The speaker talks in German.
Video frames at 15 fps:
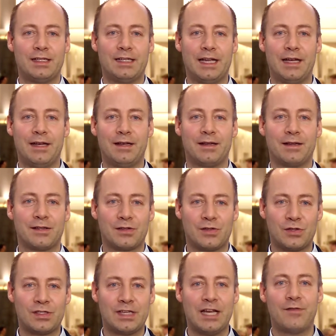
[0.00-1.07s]
den
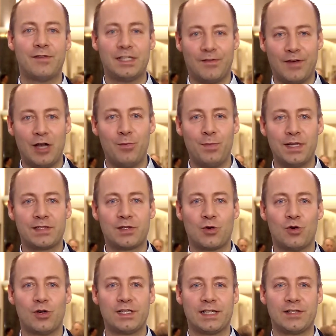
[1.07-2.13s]
Sustainable Development
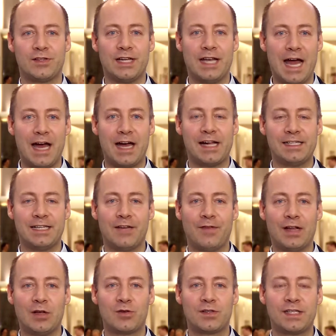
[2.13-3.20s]
Goals, also den nachhaltigen
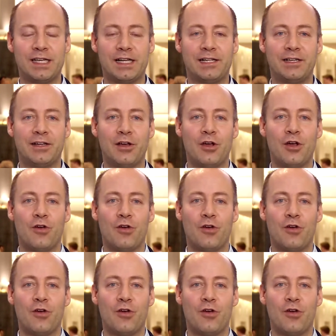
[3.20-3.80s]
Entwicklungszielen,